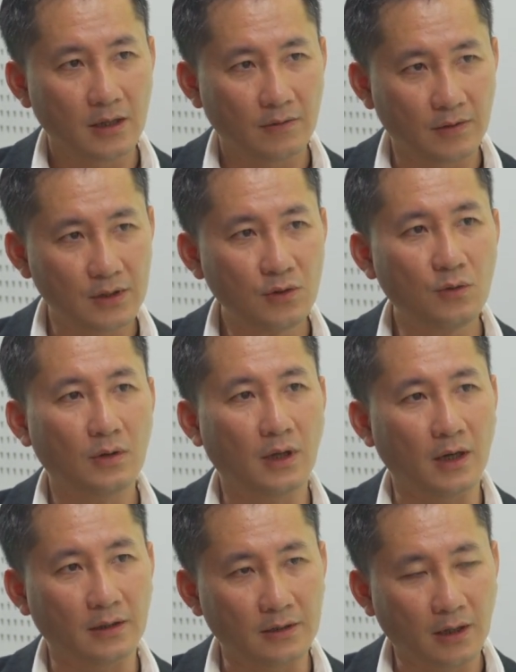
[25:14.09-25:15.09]
ví dụ là
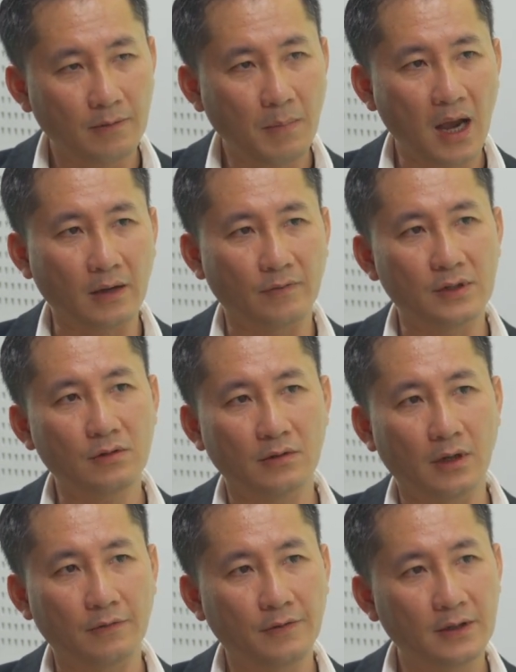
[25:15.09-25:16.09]
ở những cái mảng ví dụ
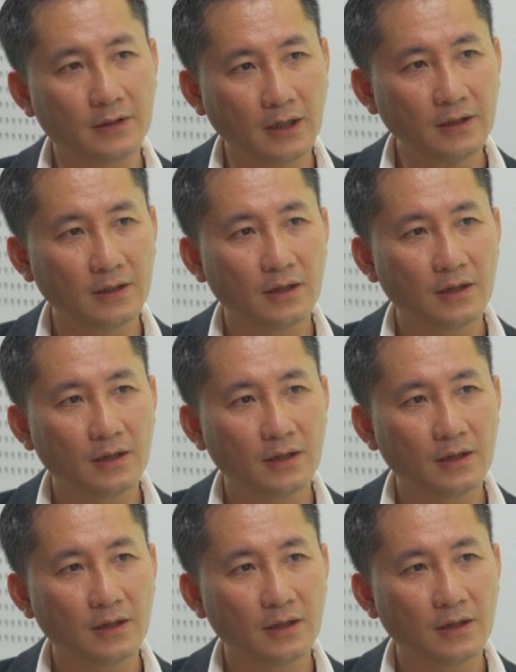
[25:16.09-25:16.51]
là fintech